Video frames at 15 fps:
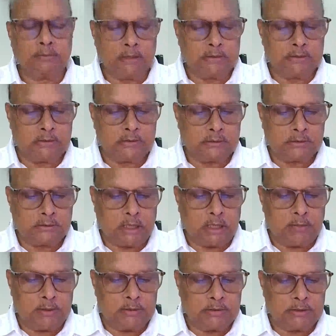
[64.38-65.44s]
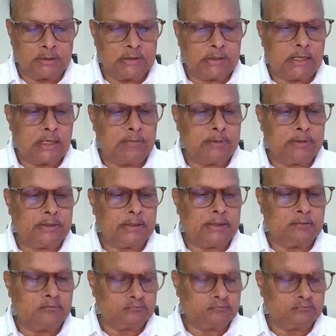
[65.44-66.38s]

సమాజ సామాజిక న్యాయం అంటే